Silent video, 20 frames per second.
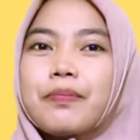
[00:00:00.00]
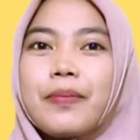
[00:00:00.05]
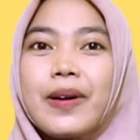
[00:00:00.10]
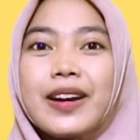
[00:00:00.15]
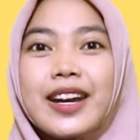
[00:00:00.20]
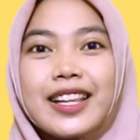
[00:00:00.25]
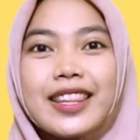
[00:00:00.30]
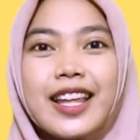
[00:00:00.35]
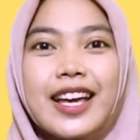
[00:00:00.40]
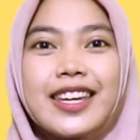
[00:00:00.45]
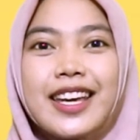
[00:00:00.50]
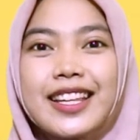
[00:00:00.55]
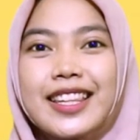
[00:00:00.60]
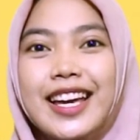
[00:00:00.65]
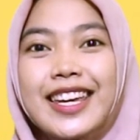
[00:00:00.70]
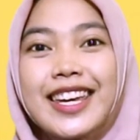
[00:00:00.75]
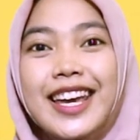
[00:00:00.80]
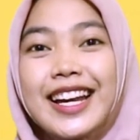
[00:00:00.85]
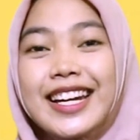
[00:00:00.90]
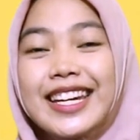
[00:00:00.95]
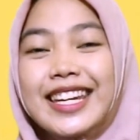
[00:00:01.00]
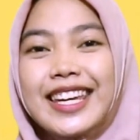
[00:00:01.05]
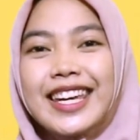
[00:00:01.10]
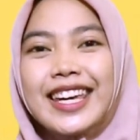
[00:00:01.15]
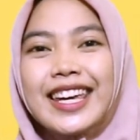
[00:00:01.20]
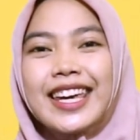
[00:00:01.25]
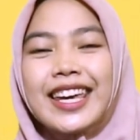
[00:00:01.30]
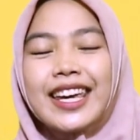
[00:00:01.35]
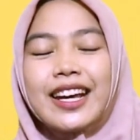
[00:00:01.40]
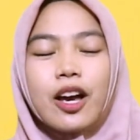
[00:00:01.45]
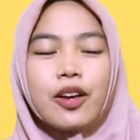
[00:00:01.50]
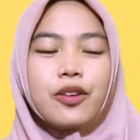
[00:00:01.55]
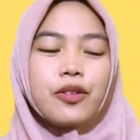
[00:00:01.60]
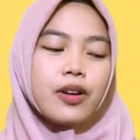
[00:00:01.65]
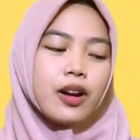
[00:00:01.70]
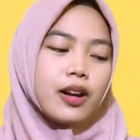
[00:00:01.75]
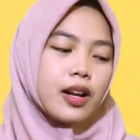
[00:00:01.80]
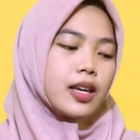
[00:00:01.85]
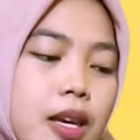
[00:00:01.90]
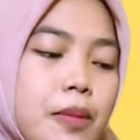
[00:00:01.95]
pada tanya-tanya nih, Kak
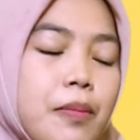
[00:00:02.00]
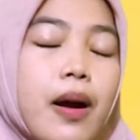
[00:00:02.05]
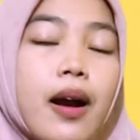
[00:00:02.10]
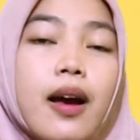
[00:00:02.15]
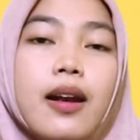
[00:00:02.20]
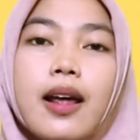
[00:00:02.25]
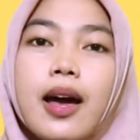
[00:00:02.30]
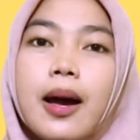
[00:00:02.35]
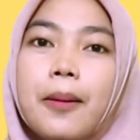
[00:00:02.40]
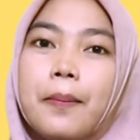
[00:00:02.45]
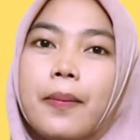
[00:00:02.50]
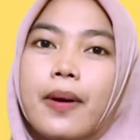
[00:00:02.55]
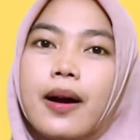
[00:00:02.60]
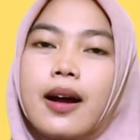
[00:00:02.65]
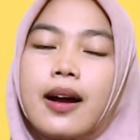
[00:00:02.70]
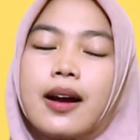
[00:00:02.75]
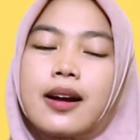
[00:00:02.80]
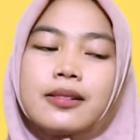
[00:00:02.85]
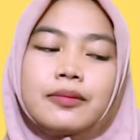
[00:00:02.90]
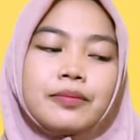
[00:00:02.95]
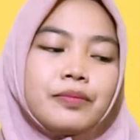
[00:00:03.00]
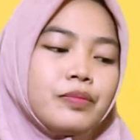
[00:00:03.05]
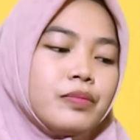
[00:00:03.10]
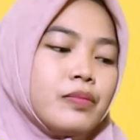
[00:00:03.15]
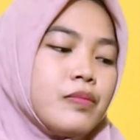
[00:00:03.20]
Yulan lagi makan apa?